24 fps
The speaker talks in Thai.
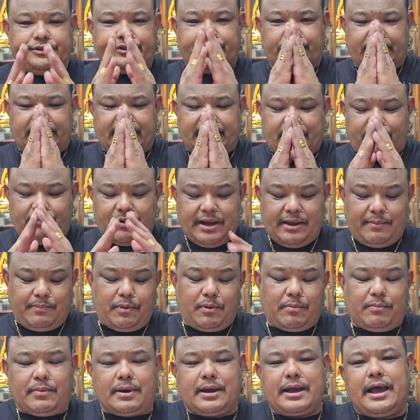สวัสดีครับวันนี้
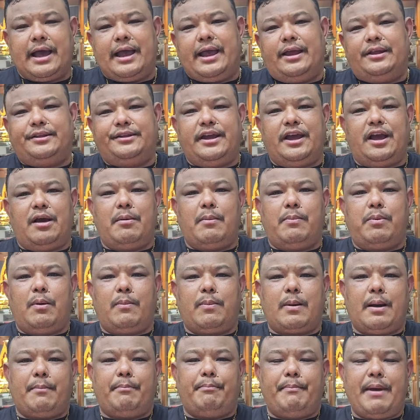ผมไก่เอฟซีครับมาพ
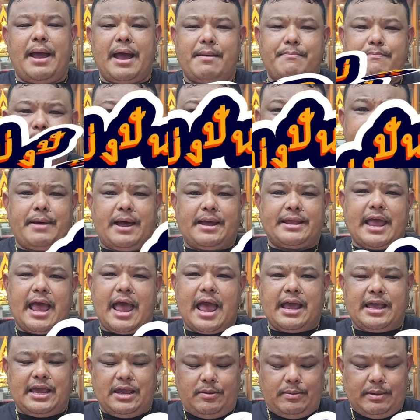บกับแบ่งปันพระ
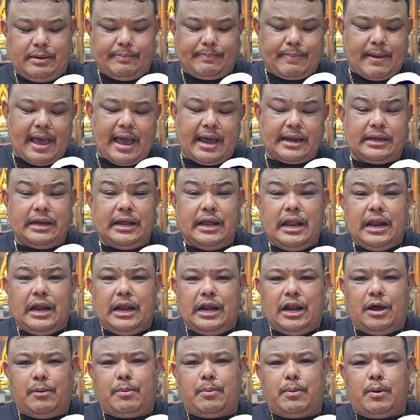แท้ EP
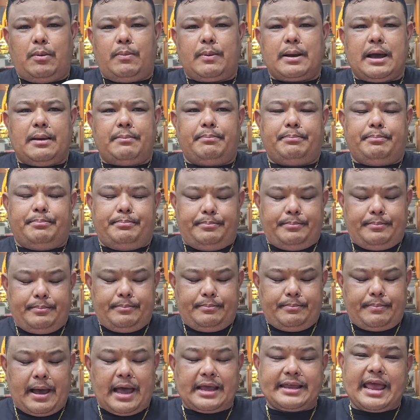8เรามาพบกับ
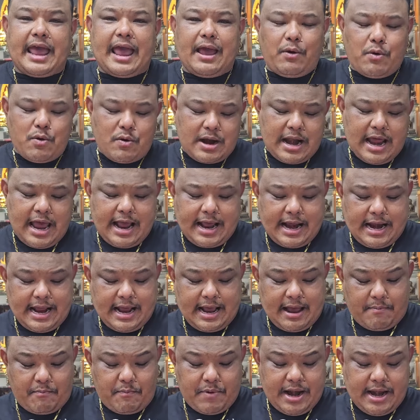พระแท้องค์แรกกันเล
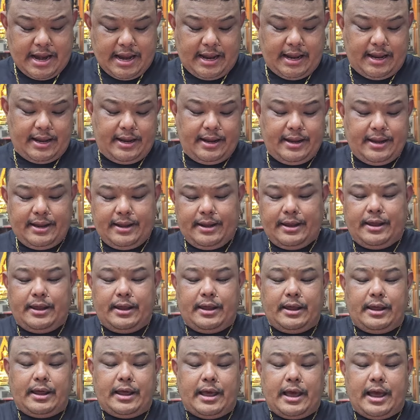ยครับวันนี้
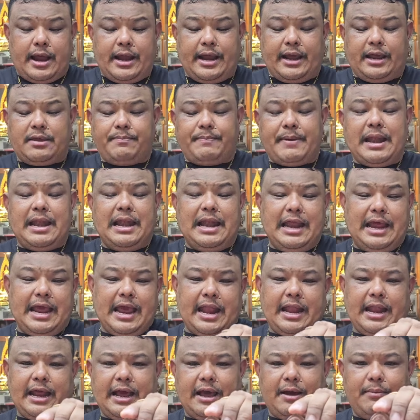อันนี้ก็จะเป็นเหรี
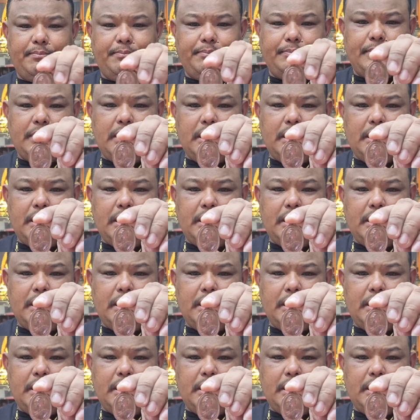ยญนะครับ